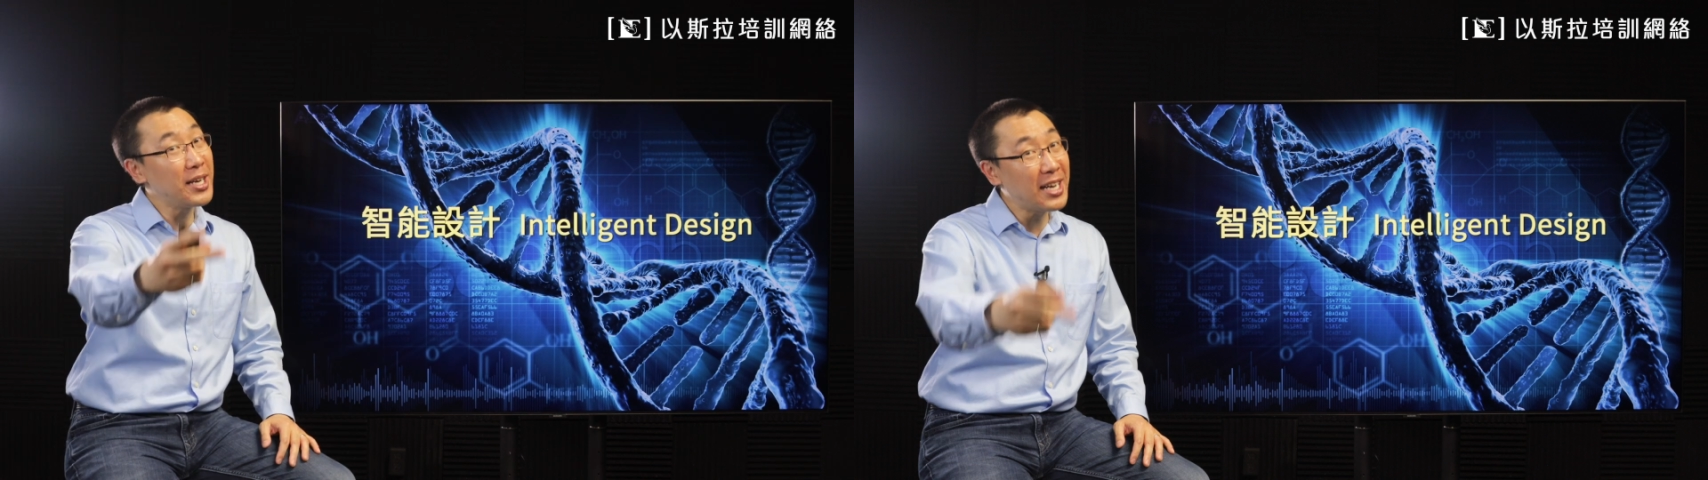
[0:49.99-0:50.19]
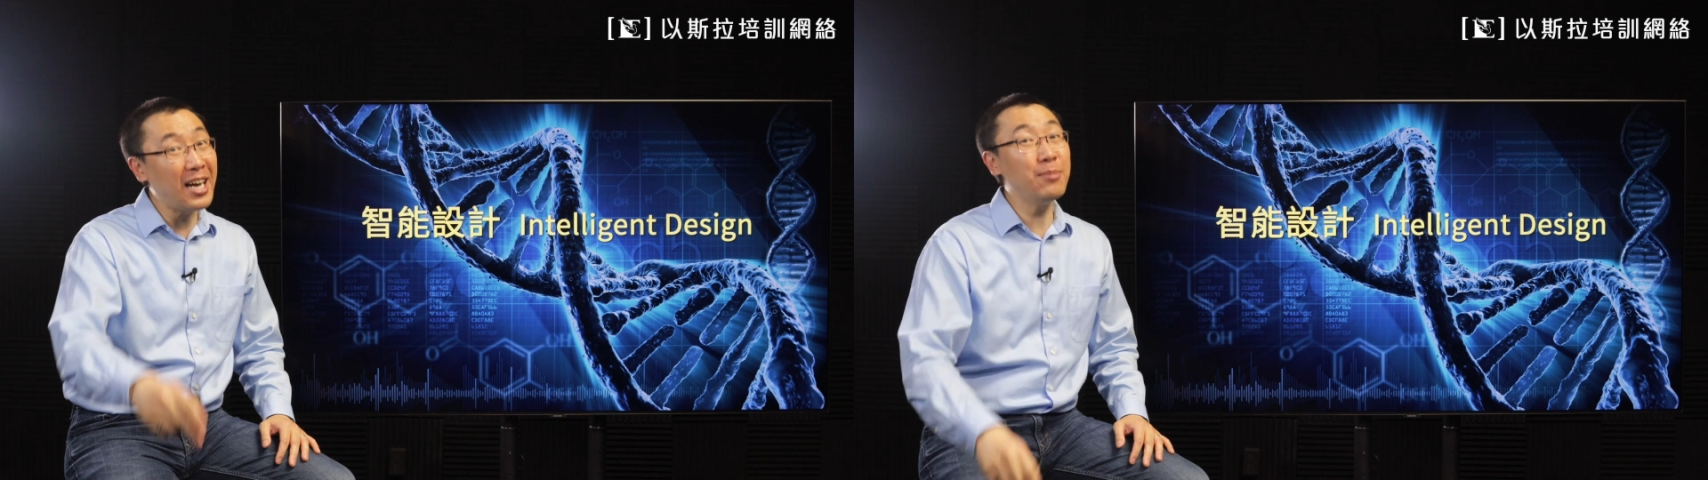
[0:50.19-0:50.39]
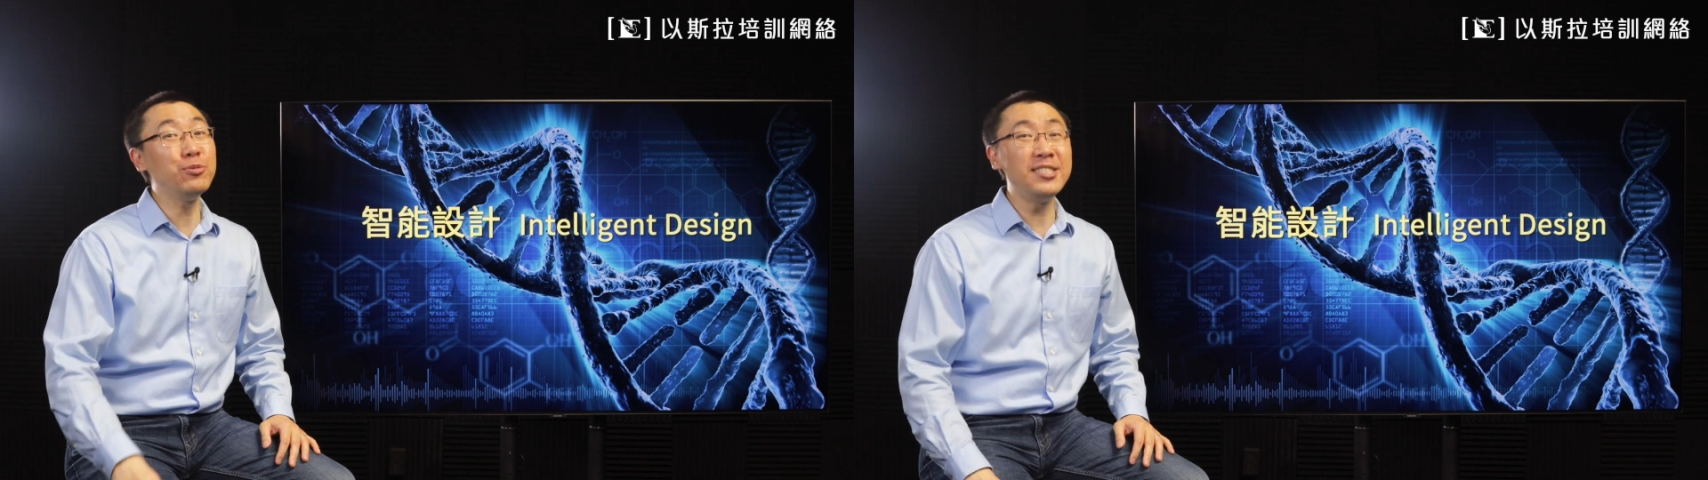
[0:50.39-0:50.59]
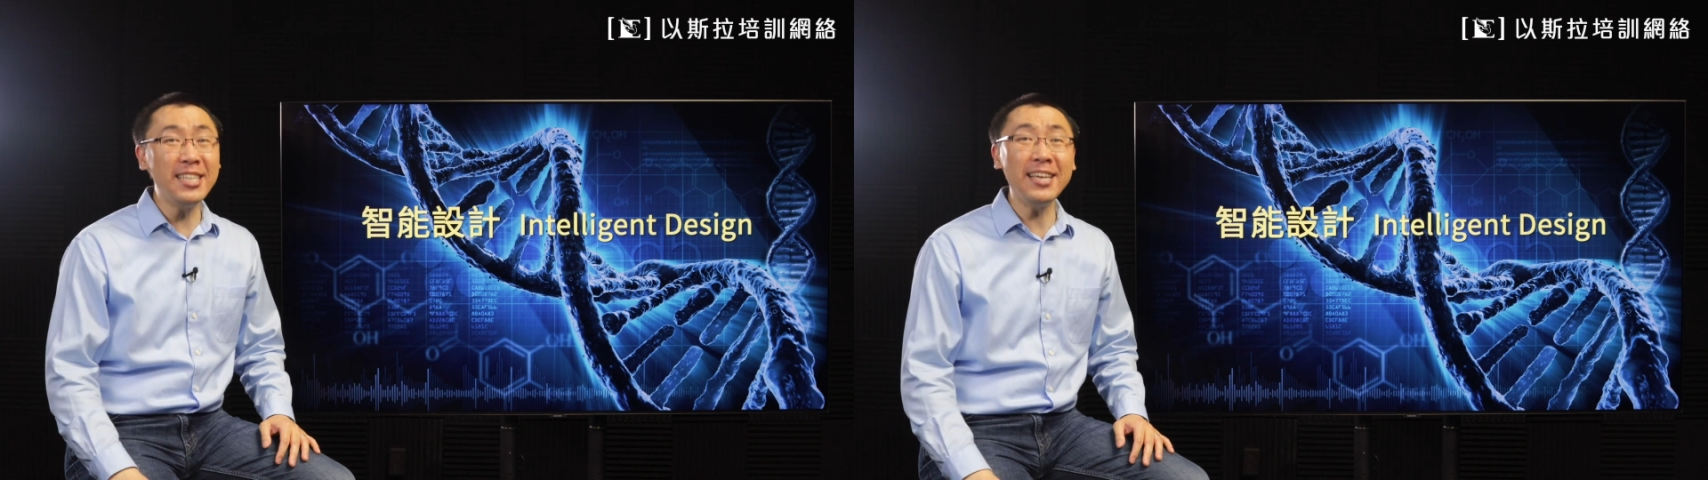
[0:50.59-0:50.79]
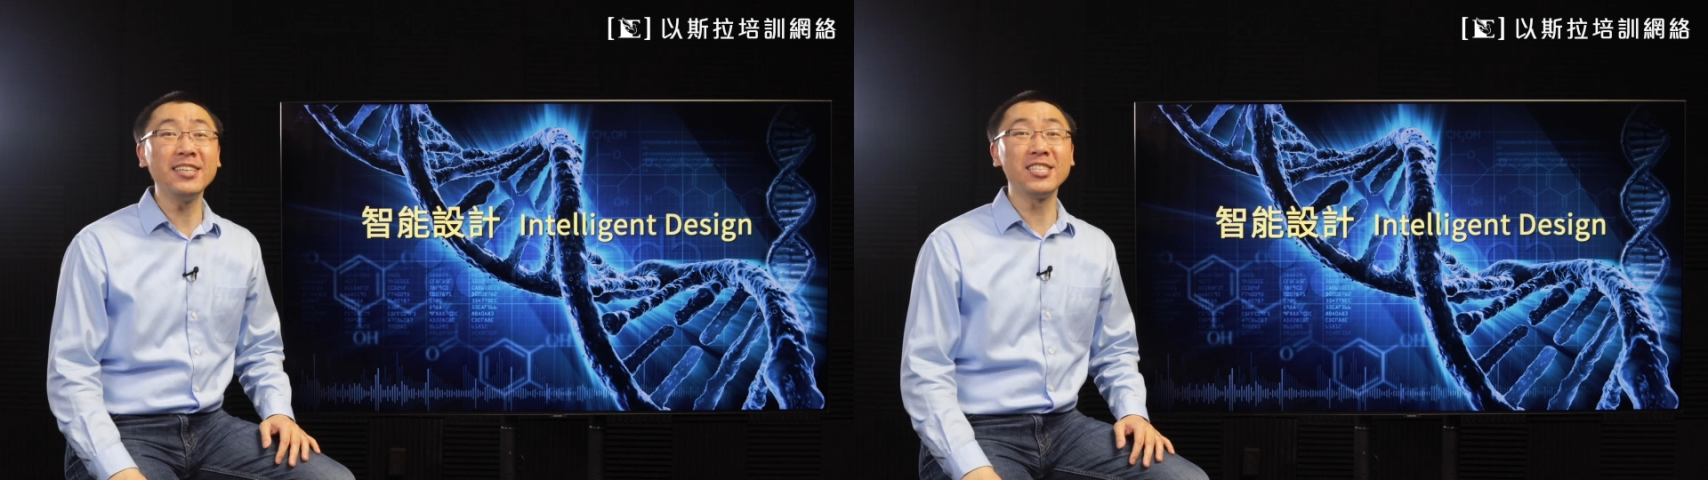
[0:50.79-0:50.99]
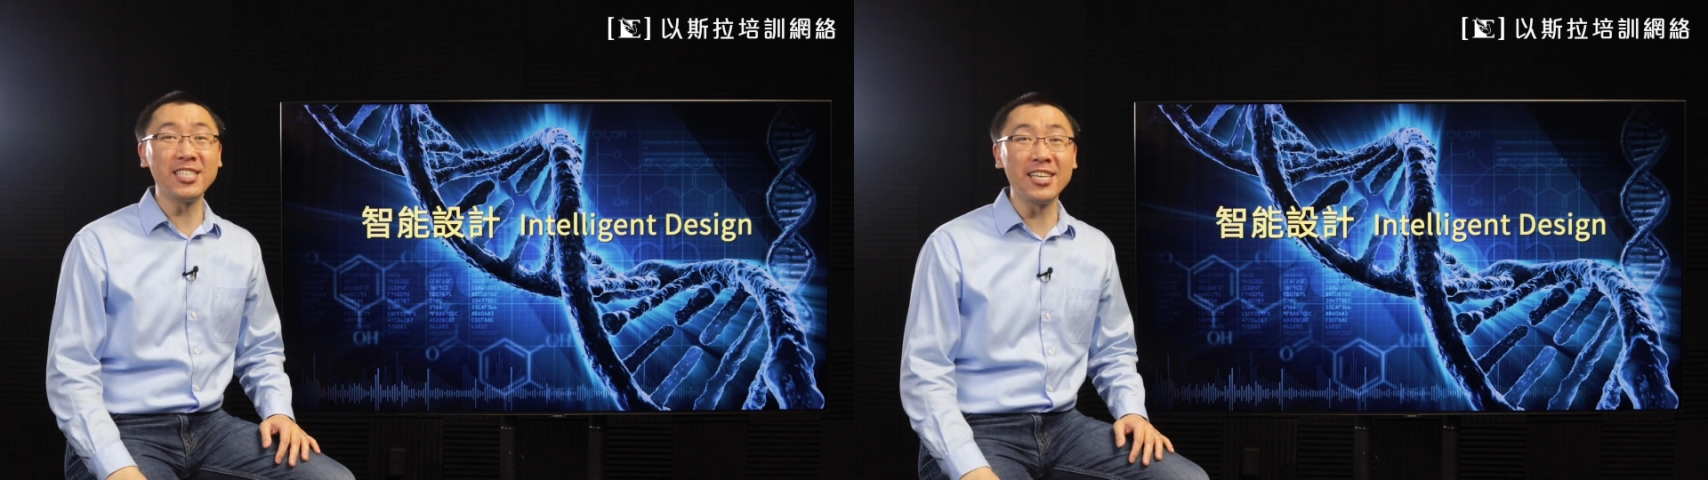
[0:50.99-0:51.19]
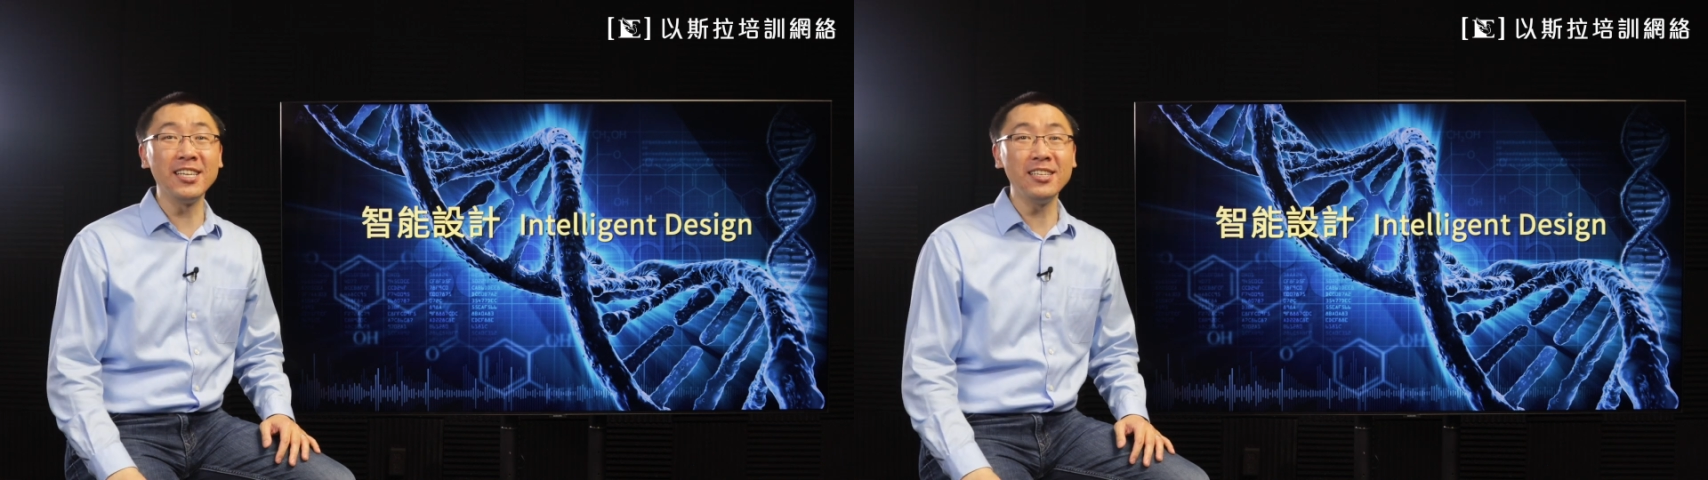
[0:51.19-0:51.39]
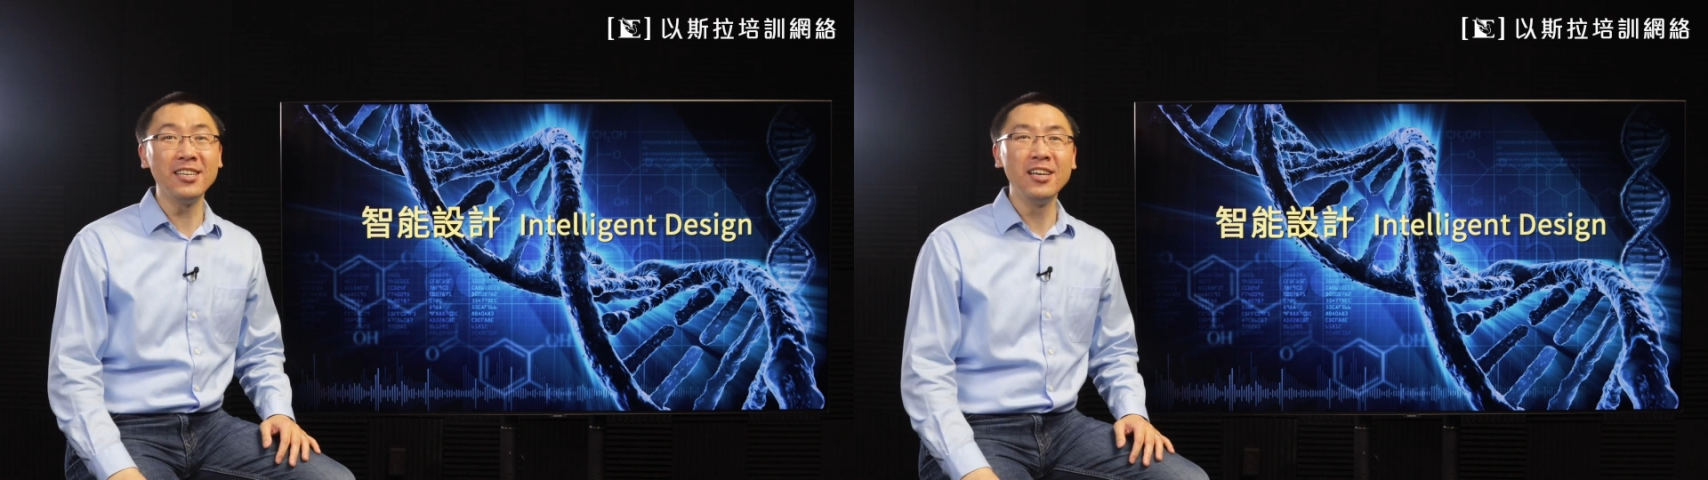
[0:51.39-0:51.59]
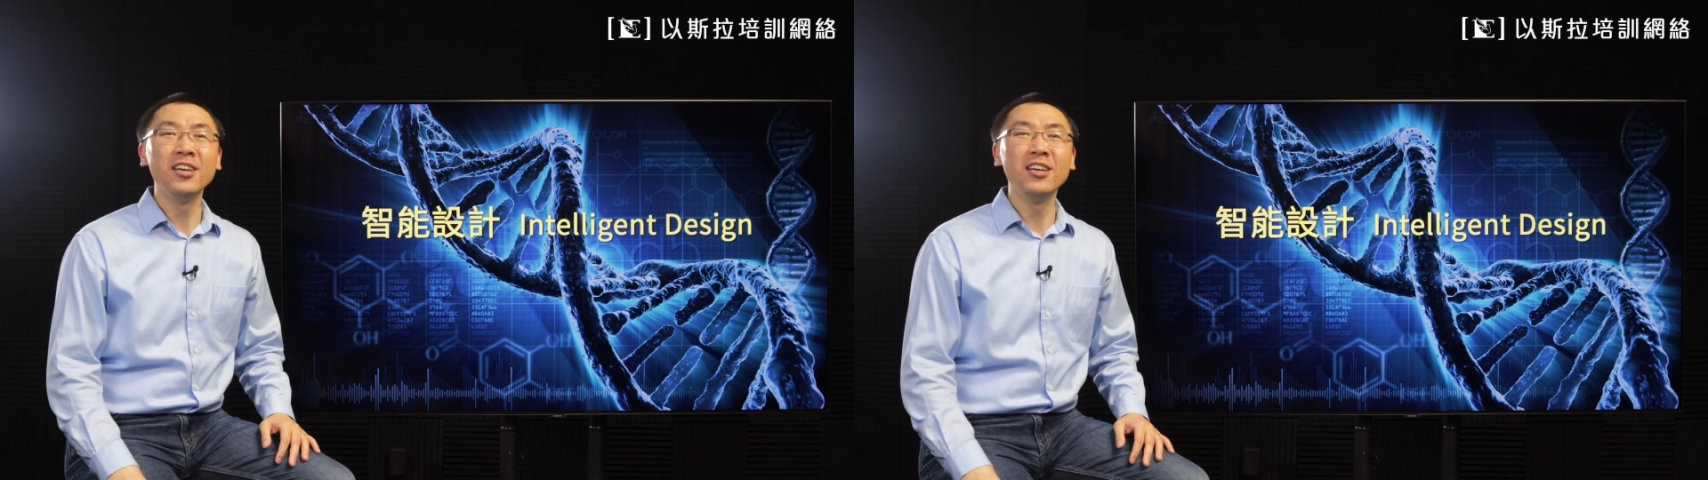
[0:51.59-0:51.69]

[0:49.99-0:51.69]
看不见的神，